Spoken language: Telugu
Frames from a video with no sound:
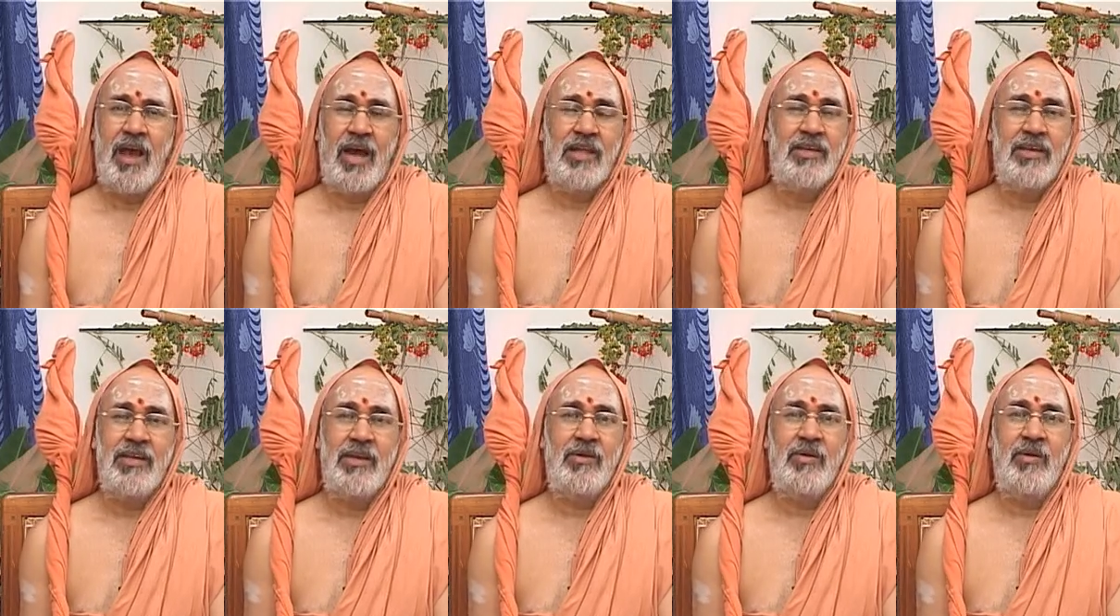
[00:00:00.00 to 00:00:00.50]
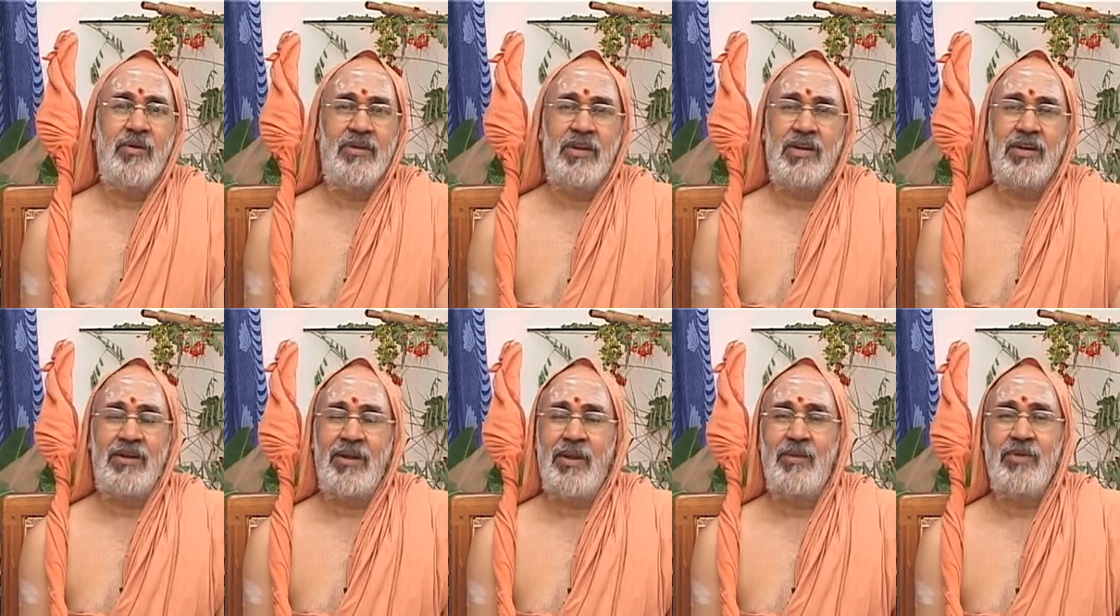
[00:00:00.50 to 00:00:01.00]
అదే ఎడ్లుంటే
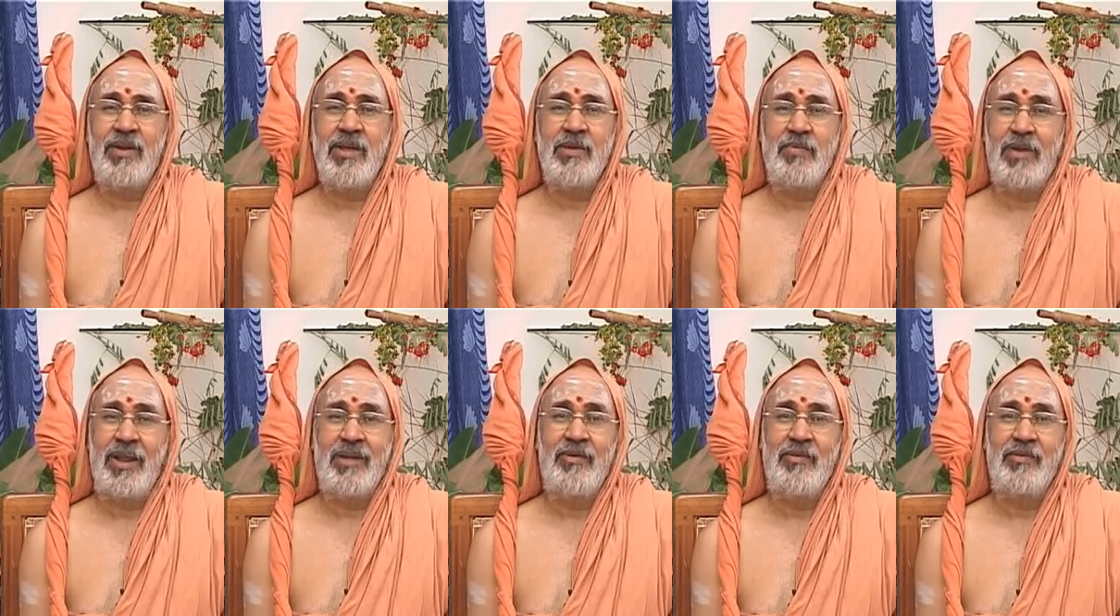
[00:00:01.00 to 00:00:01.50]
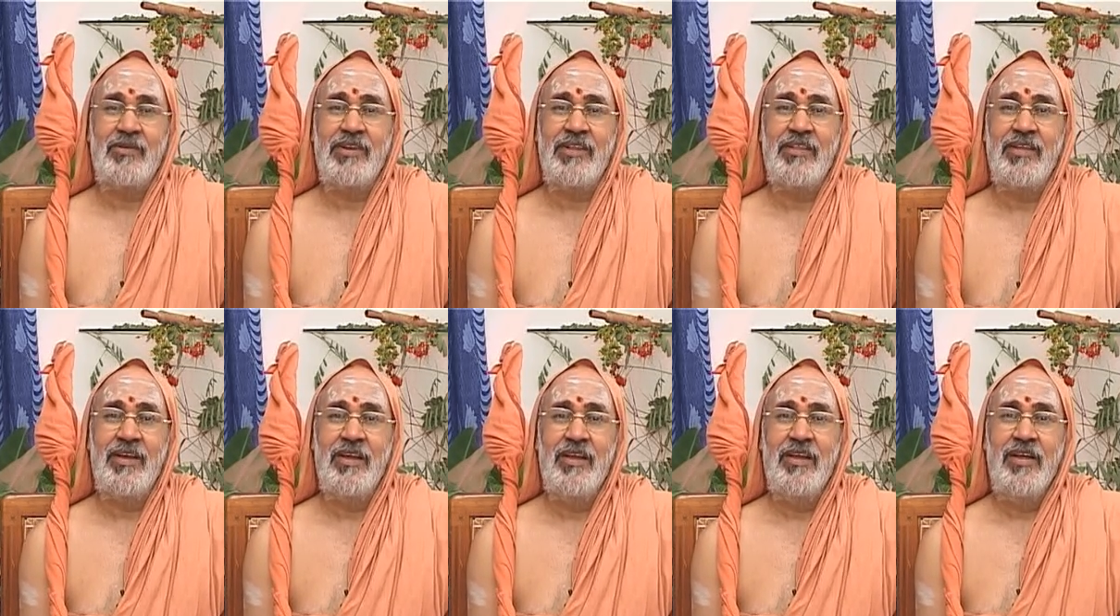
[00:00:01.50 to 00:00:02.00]
ఎట్లా ఉంటాయి ప్రేమ ఉంటుంది